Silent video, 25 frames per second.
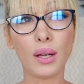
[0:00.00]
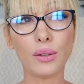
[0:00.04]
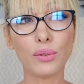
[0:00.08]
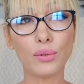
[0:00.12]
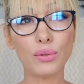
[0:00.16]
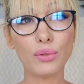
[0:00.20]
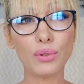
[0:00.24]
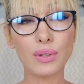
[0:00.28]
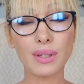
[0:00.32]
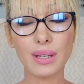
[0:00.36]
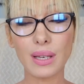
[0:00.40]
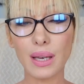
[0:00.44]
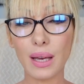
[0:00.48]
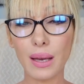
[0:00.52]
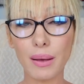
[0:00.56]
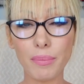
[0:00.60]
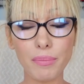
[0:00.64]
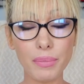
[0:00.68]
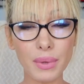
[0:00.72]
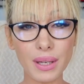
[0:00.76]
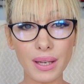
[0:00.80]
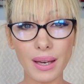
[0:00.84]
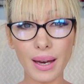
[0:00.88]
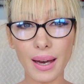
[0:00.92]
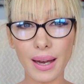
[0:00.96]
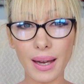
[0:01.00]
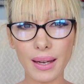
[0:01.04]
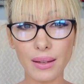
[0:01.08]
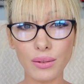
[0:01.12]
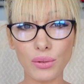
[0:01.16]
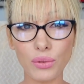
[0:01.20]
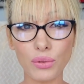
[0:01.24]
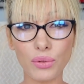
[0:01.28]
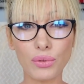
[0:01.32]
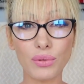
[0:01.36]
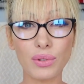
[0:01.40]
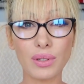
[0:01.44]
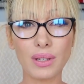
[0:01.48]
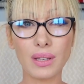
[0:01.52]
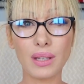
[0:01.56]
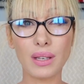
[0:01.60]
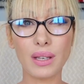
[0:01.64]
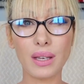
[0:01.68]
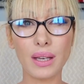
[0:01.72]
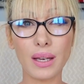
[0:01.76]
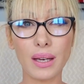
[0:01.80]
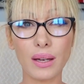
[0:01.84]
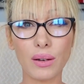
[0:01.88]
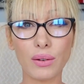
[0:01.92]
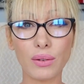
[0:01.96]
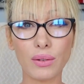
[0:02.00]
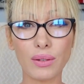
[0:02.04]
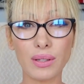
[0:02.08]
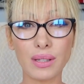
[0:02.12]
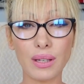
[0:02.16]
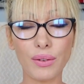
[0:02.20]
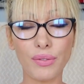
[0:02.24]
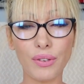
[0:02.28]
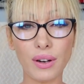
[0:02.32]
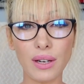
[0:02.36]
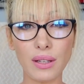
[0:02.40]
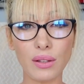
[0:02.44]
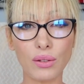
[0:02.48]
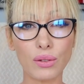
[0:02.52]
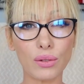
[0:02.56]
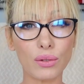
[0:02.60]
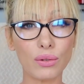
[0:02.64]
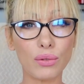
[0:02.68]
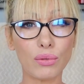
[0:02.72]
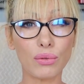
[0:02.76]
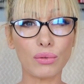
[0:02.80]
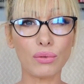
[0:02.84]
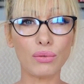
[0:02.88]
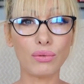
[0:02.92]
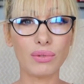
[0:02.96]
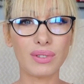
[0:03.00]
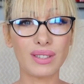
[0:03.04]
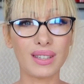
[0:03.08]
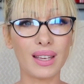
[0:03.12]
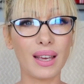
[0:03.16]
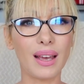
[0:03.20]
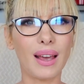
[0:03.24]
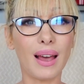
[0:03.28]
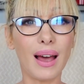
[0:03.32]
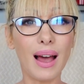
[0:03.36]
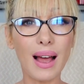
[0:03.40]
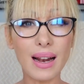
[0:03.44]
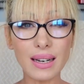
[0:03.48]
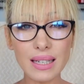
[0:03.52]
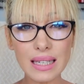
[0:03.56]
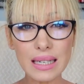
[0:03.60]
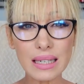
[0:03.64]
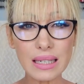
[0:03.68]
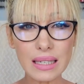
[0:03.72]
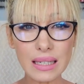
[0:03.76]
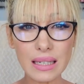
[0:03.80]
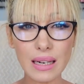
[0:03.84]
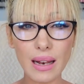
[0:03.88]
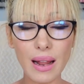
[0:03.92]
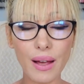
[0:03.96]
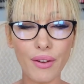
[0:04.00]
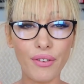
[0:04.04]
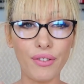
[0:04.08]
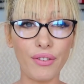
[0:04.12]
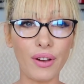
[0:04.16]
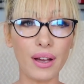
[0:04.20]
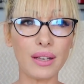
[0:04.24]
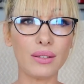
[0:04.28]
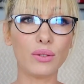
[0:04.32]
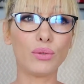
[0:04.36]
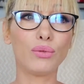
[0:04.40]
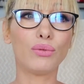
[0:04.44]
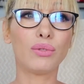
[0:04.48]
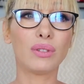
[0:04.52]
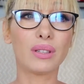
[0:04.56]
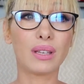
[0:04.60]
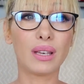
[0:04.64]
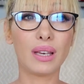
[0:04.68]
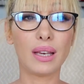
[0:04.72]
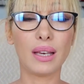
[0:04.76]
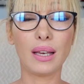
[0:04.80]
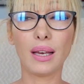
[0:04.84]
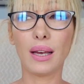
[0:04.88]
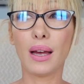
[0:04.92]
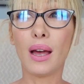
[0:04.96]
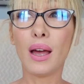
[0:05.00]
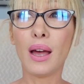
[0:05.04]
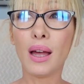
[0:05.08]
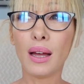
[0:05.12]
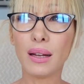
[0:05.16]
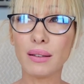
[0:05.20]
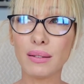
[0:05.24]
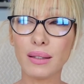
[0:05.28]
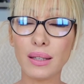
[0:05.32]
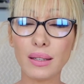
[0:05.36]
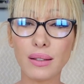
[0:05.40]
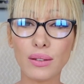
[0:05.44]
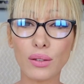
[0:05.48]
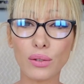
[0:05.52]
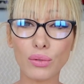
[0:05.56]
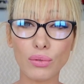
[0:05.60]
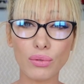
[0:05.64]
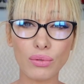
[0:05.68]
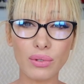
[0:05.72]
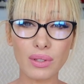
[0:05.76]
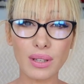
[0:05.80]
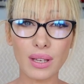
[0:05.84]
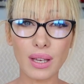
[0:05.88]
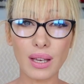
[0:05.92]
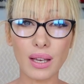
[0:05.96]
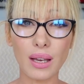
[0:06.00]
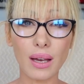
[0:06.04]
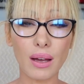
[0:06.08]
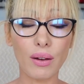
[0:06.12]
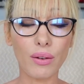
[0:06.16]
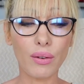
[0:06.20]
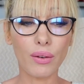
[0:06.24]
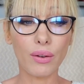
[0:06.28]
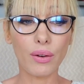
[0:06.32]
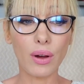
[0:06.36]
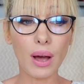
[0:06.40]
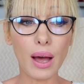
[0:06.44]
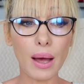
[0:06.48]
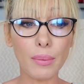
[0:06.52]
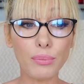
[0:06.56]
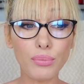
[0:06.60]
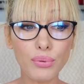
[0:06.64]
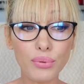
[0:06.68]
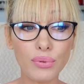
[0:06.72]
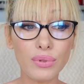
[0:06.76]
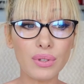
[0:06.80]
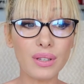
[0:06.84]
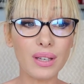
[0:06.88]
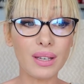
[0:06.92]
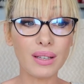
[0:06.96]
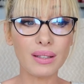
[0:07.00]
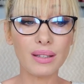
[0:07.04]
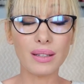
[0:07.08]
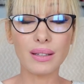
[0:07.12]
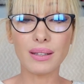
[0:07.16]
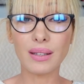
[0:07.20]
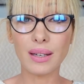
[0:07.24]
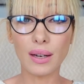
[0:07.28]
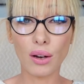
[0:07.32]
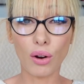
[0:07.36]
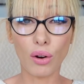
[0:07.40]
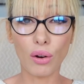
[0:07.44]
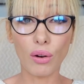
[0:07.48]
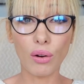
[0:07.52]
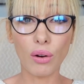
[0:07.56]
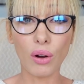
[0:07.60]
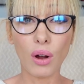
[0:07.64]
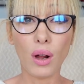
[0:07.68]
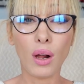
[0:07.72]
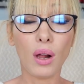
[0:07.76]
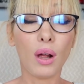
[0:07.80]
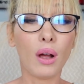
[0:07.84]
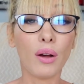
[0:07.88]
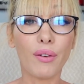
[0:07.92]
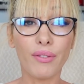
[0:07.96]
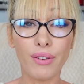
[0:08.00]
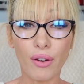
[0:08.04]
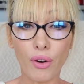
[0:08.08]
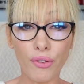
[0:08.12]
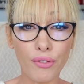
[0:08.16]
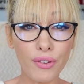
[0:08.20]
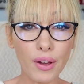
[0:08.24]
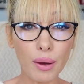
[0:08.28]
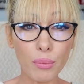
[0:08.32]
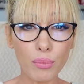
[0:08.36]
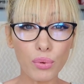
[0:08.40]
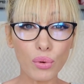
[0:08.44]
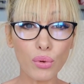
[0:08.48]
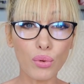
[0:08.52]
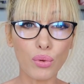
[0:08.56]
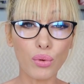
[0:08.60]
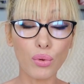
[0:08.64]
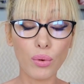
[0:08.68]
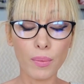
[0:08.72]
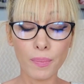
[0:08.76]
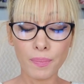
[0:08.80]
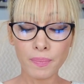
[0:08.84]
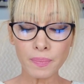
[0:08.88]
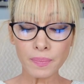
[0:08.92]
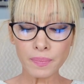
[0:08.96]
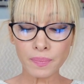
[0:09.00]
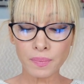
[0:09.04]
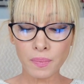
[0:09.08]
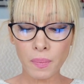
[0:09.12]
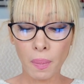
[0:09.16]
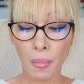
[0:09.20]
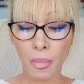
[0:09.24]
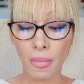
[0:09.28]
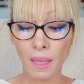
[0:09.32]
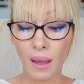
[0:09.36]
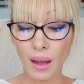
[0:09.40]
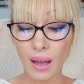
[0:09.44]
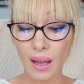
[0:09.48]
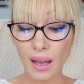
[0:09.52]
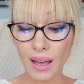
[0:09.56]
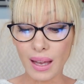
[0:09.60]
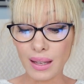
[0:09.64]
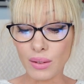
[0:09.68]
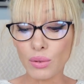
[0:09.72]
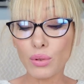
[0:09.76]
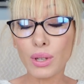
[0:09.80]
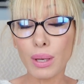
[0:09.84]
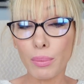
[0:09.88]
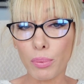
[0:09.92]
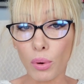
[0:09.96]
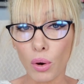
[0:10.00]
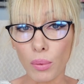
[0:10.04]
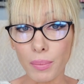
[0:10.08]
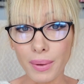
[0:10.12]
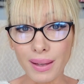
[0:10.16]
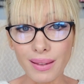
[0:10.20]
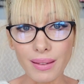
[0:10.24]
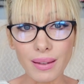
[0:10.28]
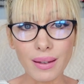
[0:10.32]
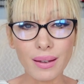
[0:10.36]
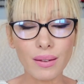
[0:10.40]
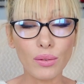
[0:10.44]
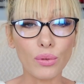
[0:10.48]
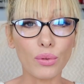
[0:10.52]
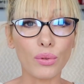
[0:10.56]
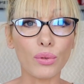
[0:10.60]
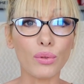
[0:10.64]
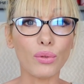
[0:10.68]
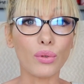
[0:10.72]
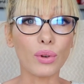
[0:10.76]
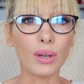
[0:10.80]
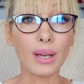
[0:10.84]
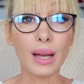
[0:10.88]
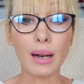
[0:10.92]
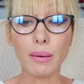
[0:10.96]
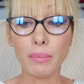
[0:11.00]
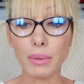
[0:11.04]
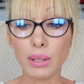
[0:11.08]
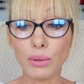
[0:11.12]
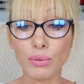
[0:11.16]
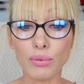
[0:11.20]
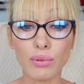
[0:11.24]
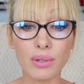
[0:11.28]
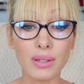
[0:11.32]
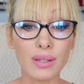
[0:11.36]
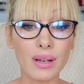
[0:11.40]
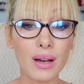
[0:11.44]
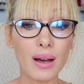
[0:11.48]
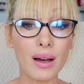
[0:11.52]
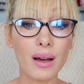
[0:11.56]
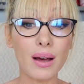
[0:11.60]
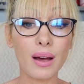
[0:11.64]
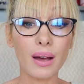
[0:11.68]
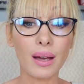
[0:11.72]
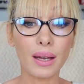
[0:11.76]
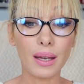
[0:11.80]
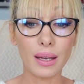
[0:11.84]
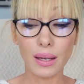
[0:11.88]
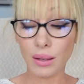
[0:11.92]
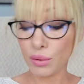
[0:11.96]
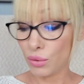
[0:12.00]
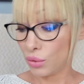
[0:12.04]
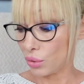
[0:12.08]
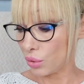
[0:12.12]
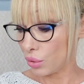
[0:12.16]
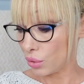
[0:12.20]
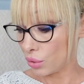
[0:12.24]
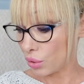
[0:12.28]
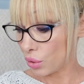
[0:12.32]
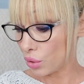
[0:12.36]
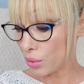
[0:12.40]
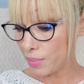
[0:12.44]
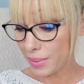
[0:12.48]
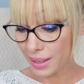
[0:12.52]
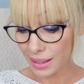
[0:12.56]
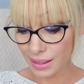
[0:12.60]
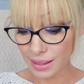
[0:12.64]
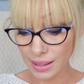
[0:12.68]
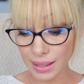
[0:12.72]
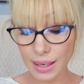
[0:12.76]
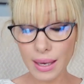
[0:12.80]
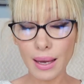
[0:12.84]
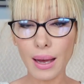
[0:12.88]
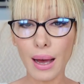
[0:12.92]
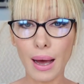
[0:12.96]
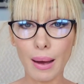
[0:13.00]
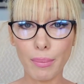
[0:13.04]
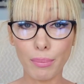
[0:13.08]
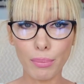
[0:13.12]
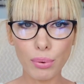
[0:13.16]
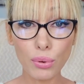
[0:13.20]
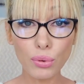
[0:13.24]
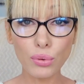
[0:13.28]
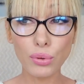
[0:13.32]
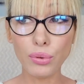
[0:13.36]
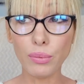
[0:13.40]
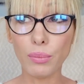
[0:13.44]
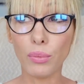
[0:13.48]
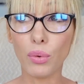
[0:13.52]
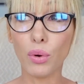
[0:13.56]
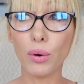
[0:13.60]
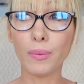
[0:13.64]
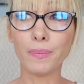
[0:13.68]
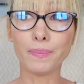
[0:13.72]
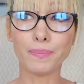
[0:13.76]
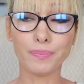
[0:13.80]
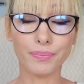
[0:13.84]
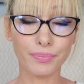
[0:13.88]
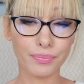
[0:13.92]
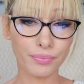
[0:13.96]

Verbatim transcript: tout ce qui est migraine, tout ce qui est euh, céphalie de tension, tout ce qui est algie de la face, tout ce qui est détente, tout ce qui est abusé des écrans, enfin en faire beaucoup. Et donc il promettait de, de calmer tout ça et de remédier à beaucoup de maux.